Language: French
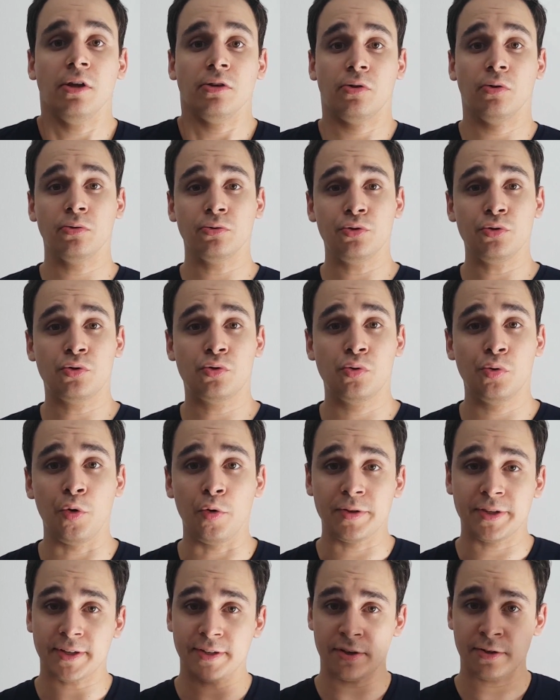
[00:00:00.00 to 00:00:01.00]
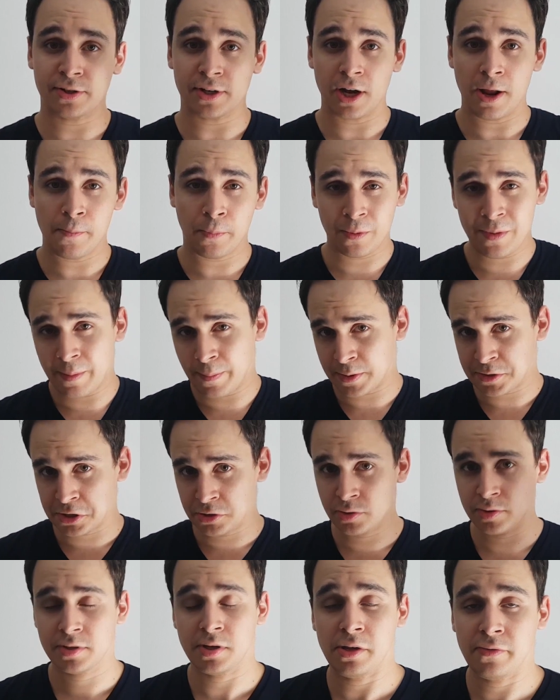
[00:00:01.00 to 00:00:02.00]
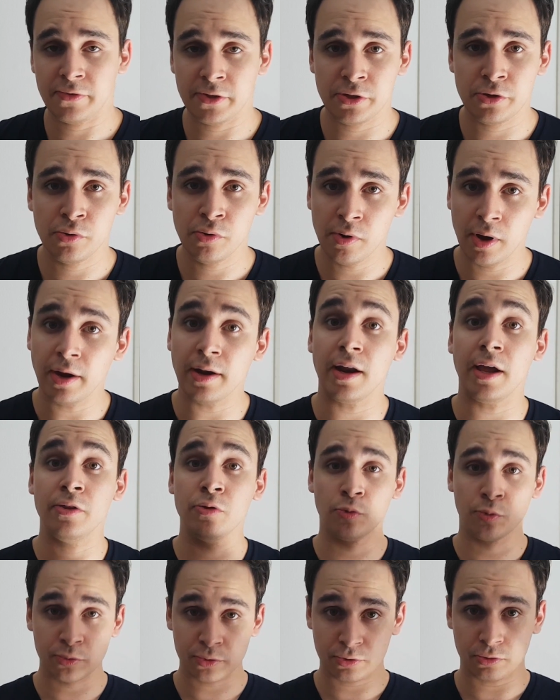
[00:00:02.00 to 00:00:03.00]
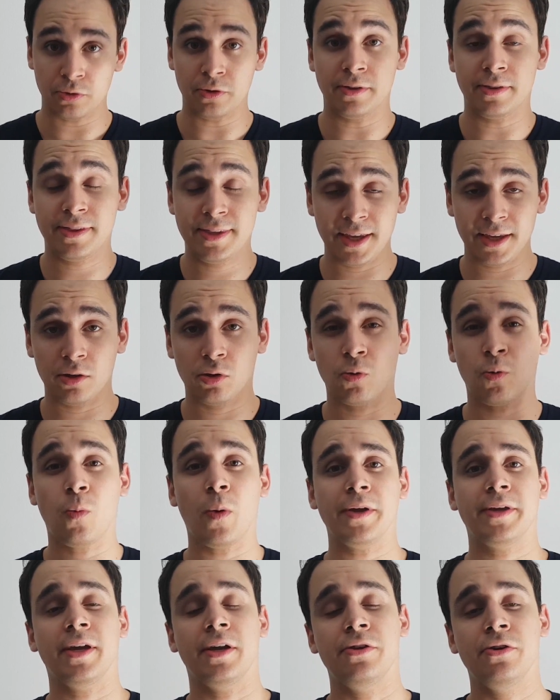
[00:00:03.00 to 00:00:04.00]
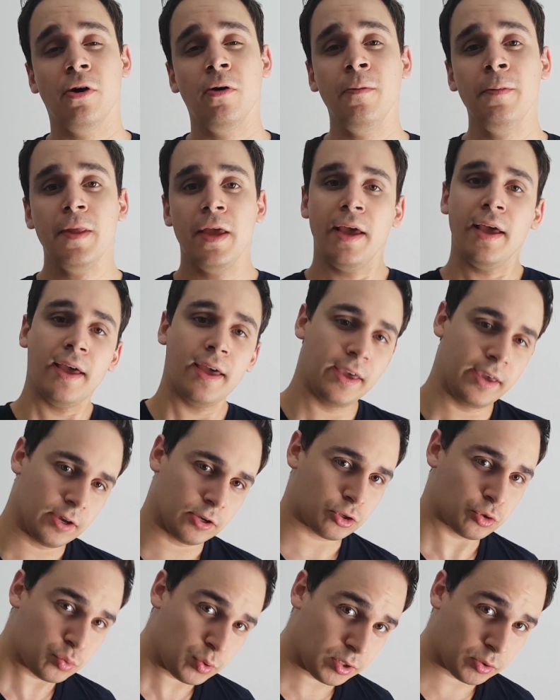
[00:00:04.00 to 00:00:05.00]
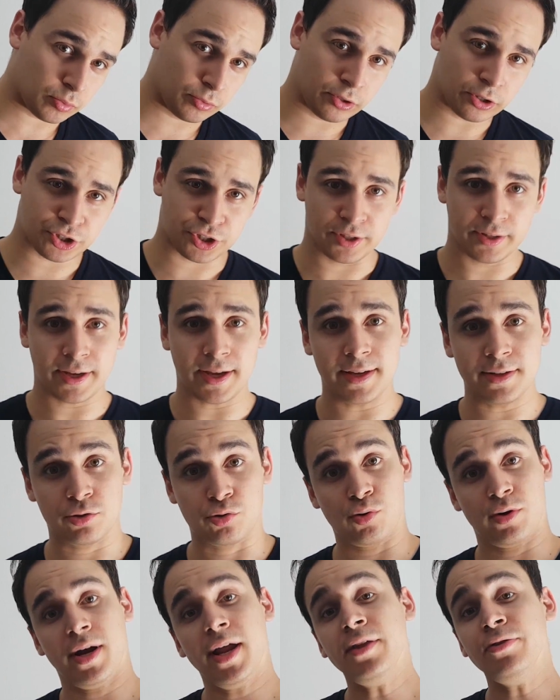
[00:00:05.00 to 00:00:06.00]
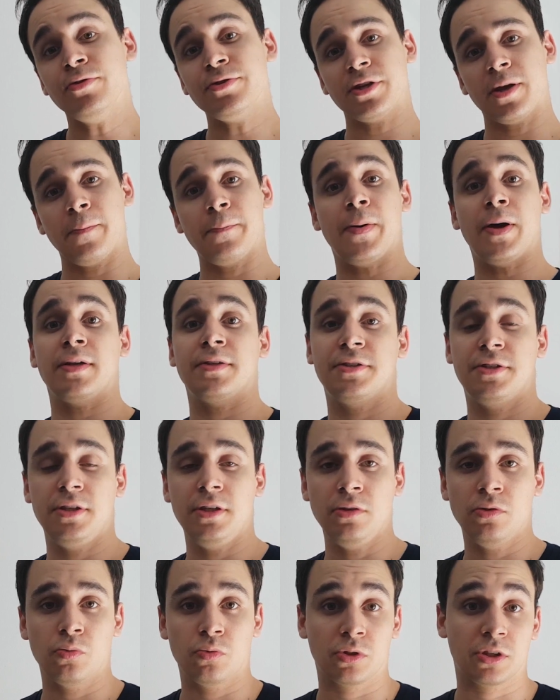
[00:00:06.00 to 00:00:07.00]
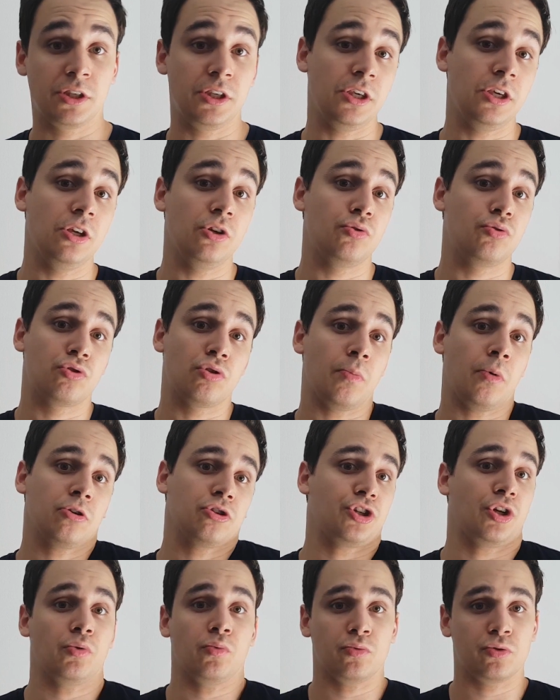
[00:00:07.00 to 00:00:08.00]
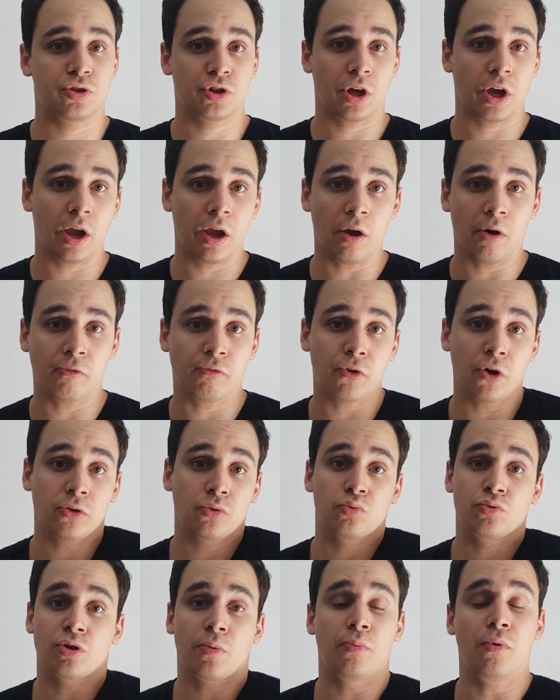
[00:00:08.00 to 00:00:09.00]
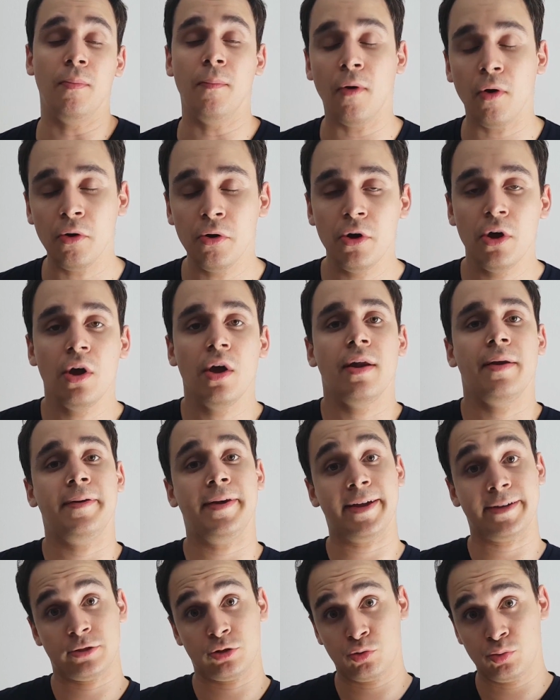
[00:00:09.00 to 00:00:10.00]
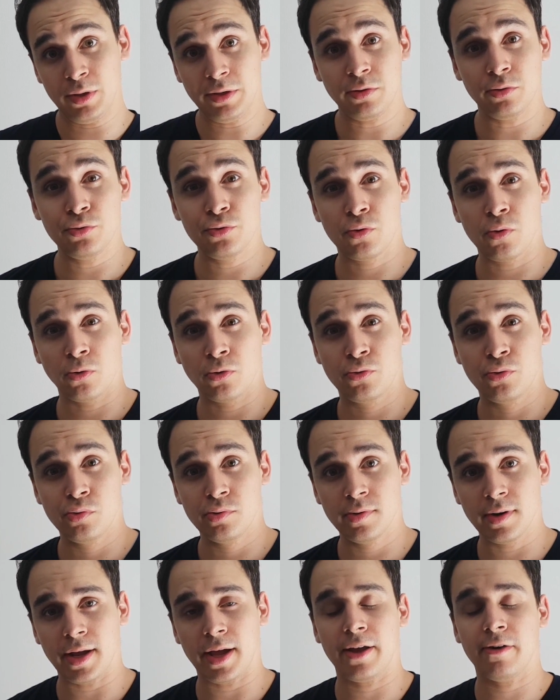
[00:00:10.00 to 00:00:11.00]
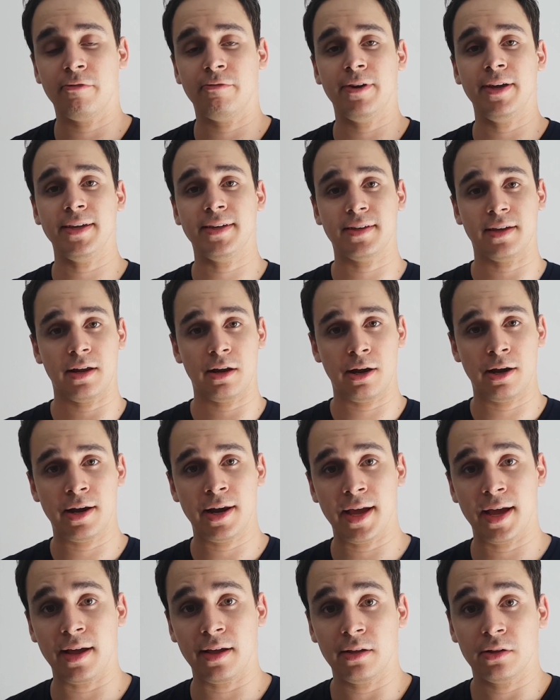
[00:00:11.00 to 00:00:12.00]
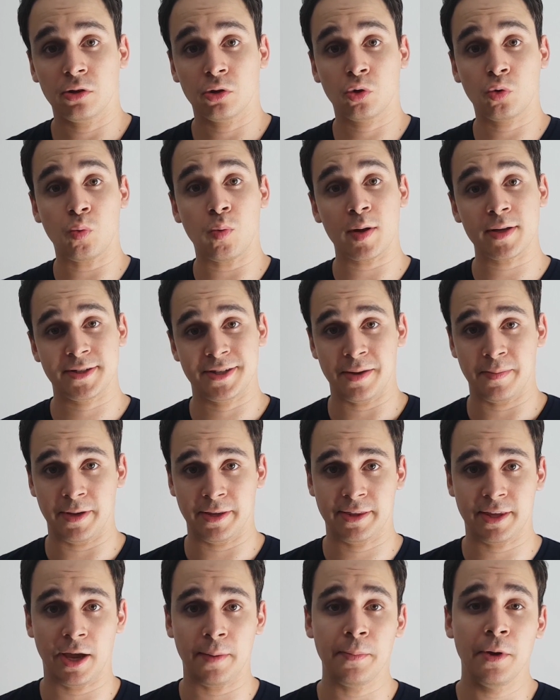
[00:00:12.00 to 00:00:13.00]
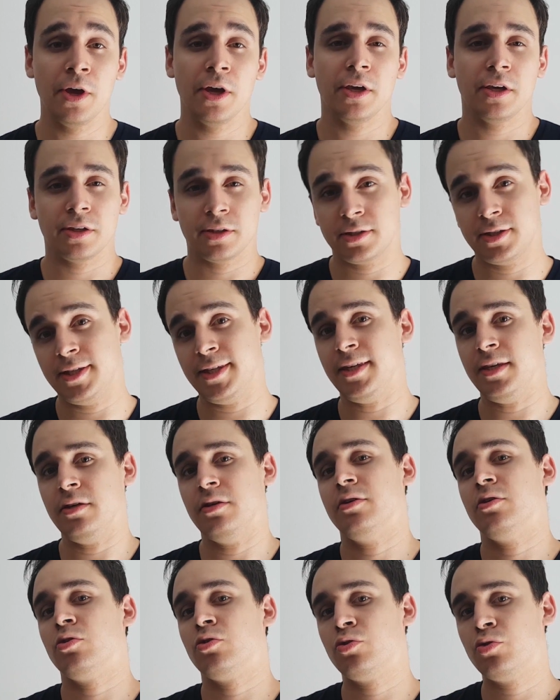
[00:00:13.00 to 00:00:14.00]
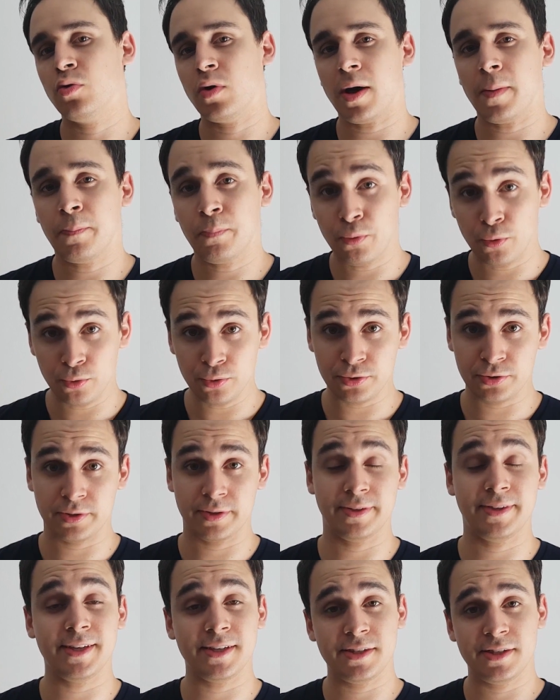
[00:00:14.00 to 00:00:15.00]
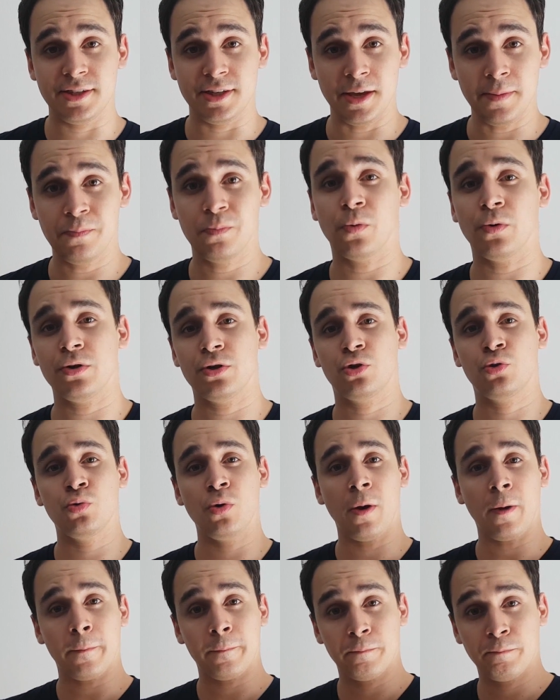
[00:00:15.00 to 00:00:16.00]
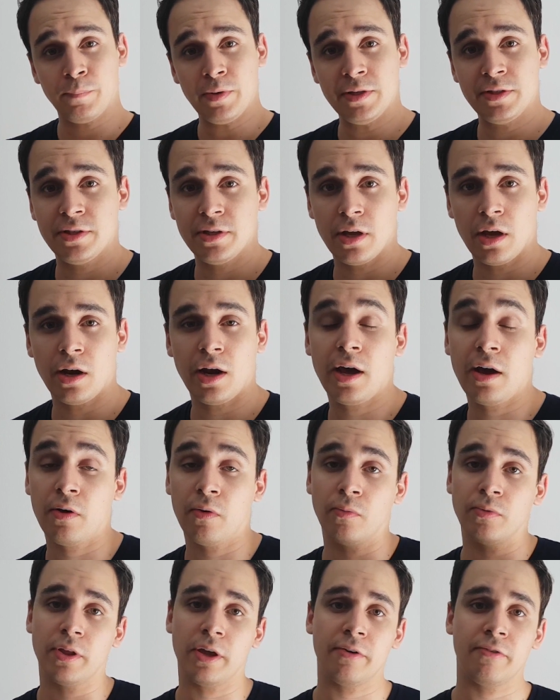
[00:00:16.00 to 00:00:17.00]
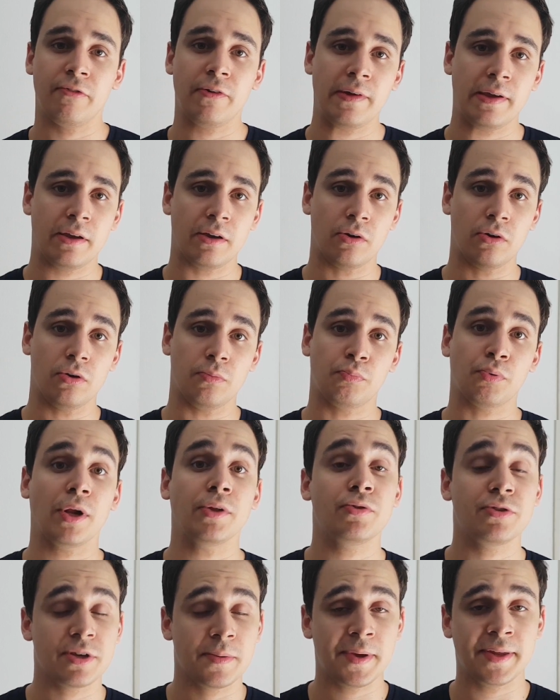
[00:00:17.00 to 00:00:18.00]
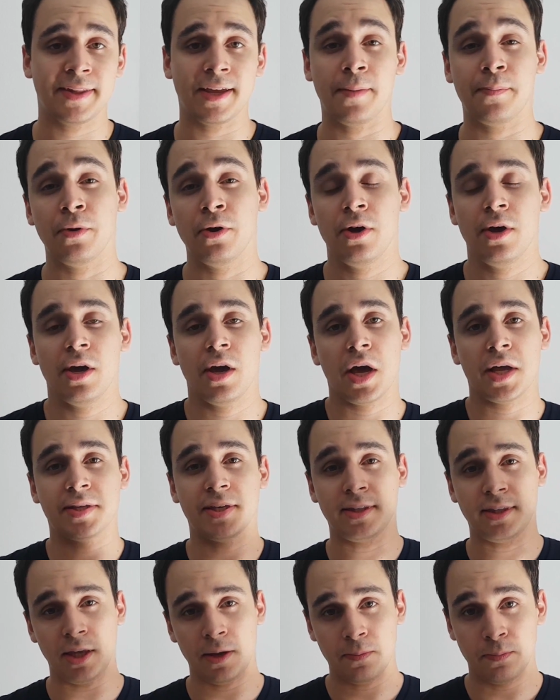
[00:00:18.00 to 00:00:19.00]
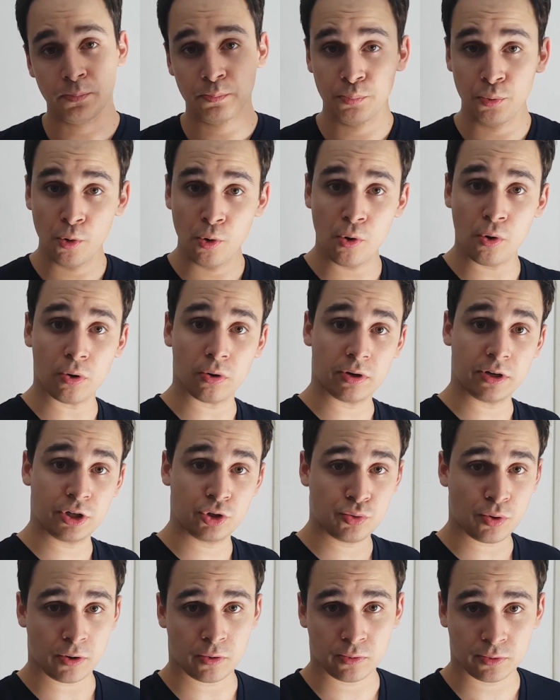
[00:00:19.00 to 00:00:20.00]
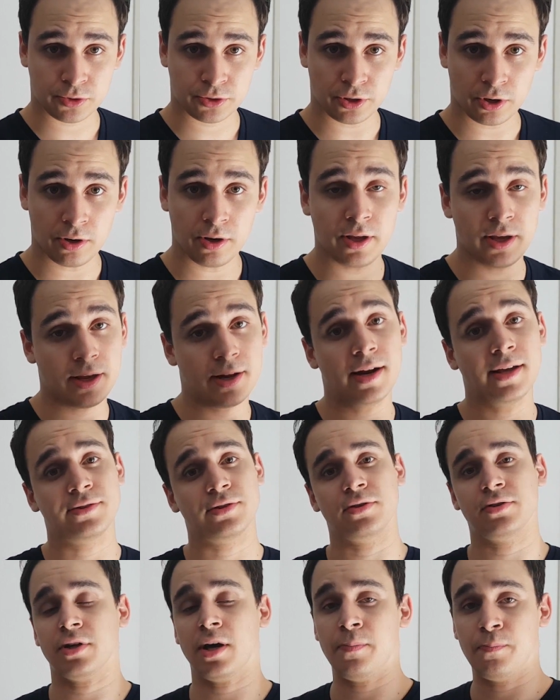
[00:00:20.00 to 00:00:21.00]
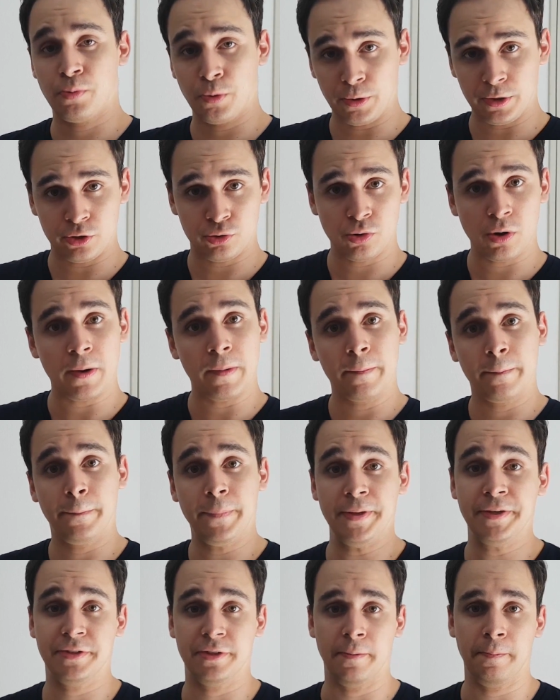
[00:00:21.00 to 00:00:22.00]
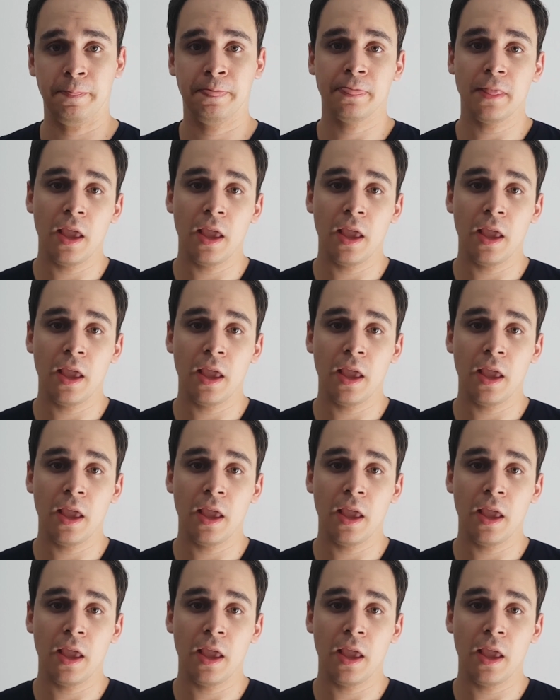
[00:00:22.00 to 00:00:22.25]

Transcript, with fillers: Donc du coup, ça, ce sera la première partie de cette vidéo, hein, l'annonce des trois gagnants. Et ensuite, on enchaînera sur la deuxième partie, qui justement, j'annoncerai en fait tout simplement la suite du concours avec la troisième étape qui sera plus dédié pour les joueurs PC. Hein, là, on avait euh, pour la deuxième étape, c'était pour les joueurs console, et là, ce sera pour les joueurs PC.